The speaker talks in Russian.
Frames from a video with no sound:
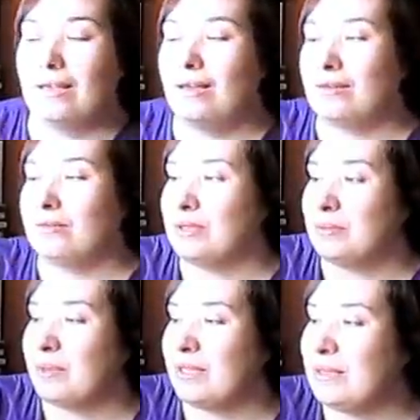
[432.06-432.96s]

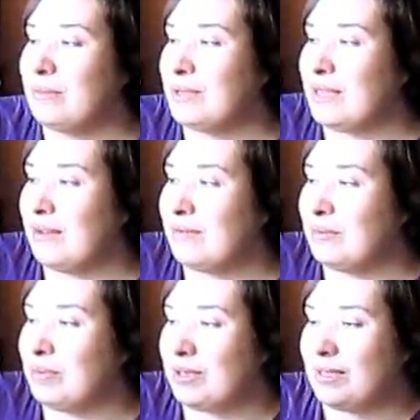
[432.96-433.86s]
Вот, поэтому я
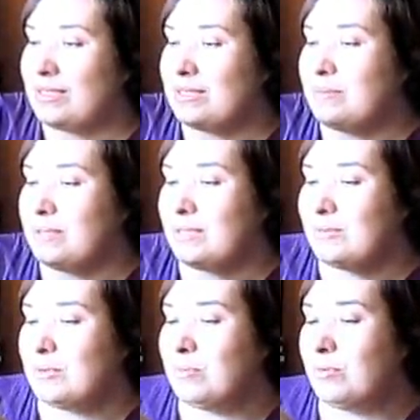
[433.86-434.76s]
выбрала себе
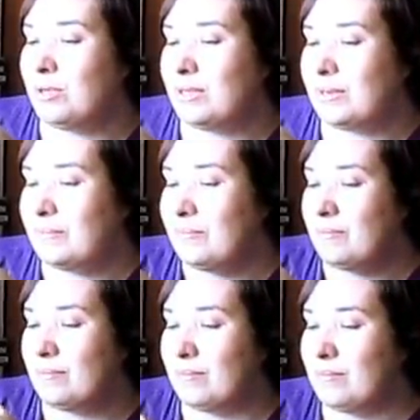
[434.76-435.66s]
такой более,
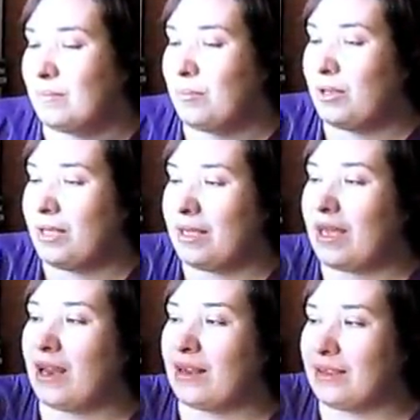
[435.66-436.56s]
более
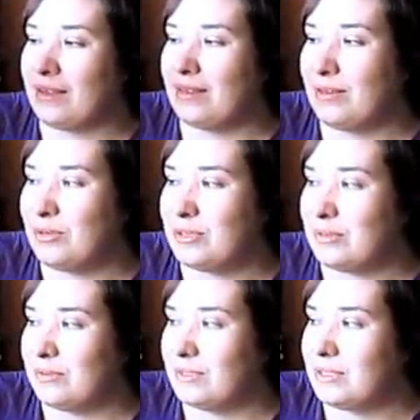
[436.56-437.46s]

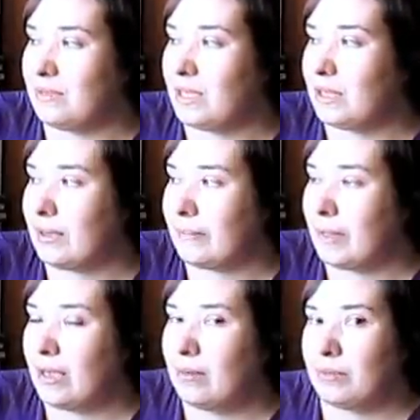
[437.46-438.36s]
ярко-розового цвета.
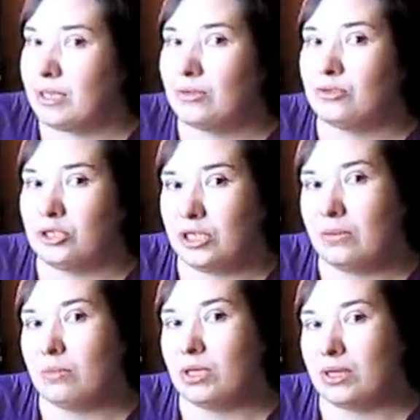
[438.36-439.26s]
Мне
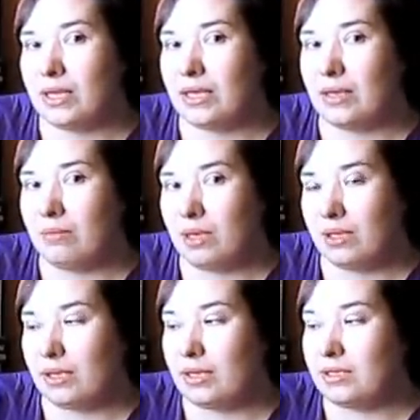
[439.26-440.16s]
нужны именно такие
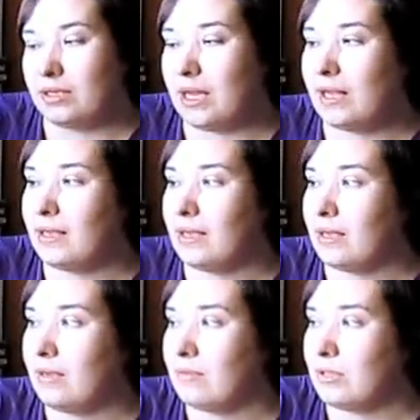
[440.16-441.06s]
мелкие детальки,
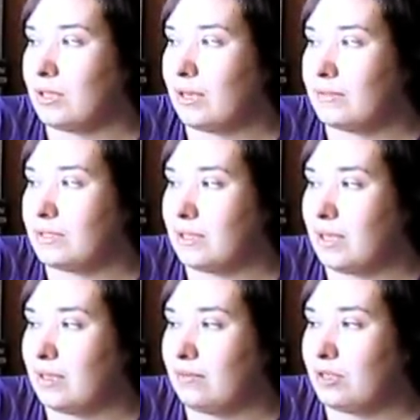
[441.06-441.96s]
и вот я
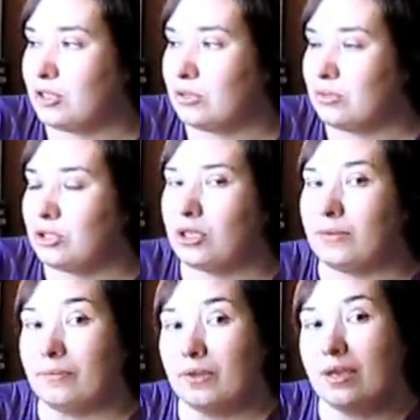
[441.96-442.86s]
взяла две
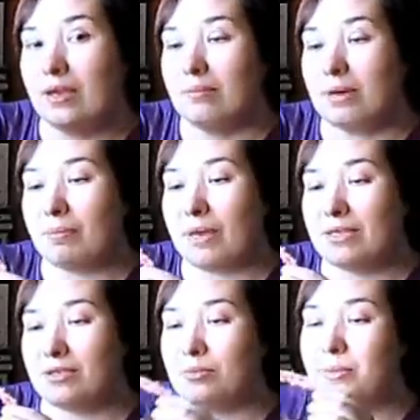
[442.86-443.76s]
штучки по
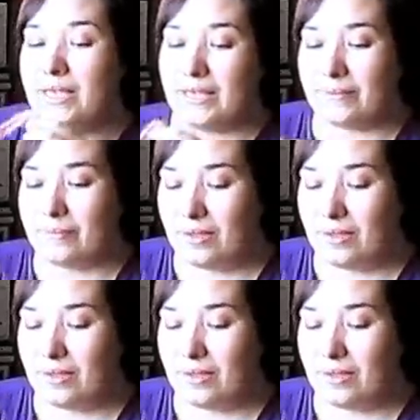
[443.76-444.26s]
5 рублей.